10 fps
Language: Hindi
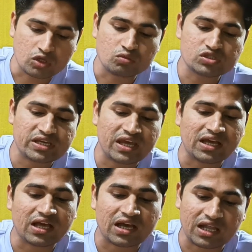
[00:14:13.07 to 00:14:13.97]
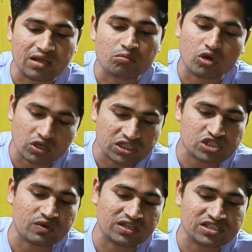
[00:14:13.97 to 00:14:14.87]
तो मुझे यहाँ का खाना बहुत
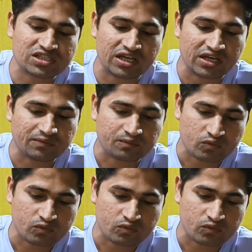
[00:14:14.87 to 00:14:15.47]
ही स्वादिष्ट लगा